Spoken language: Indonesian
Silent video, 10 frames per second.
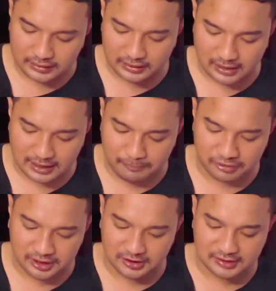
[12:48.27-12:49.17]
Kita
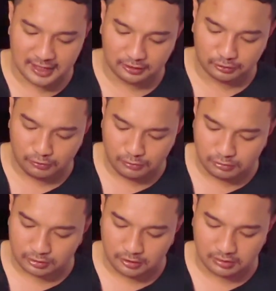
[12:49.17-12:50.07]
campur jadi
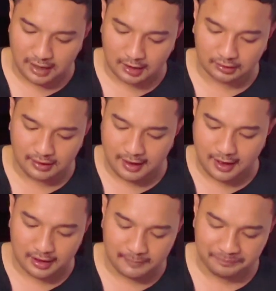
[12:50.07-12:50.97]
satu, telur
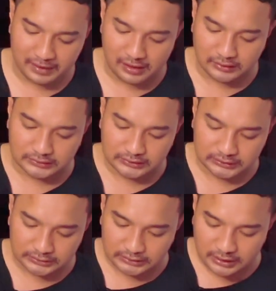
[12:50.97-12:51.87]
dadar,
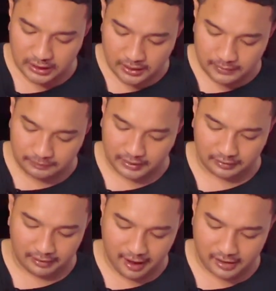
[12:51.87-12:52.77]

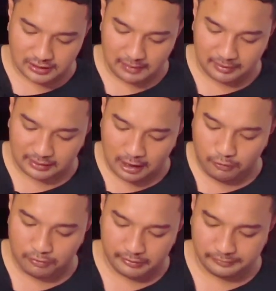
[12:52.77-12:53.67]
kerang sama
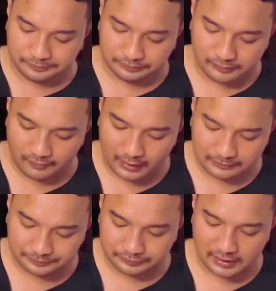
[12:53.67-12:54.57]
tahu.
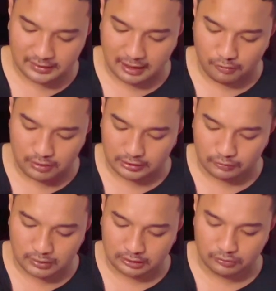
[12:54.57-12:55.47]
Kita
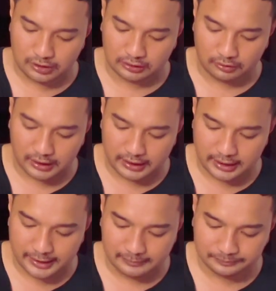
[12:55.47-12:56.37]
ulet-ulet-ulet nong
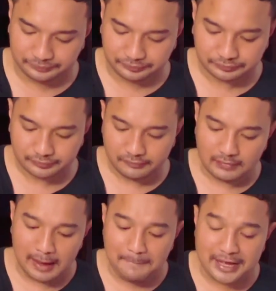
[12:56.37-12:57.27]
ini.
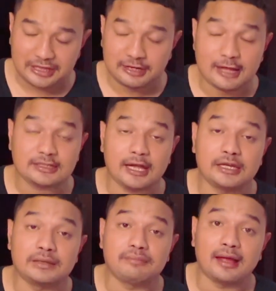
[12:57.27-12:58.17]
Ben
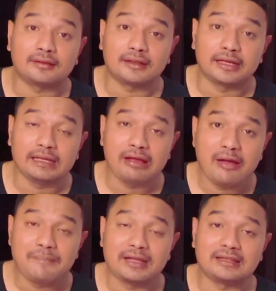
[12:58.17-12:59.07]
terasa nikmati,
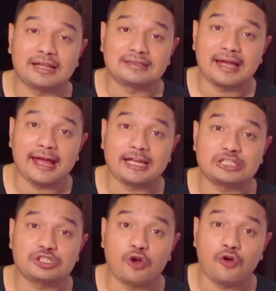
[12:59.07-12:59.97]
ben terasa
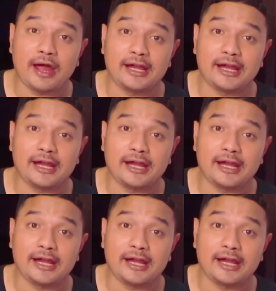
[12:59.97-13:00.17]
eco,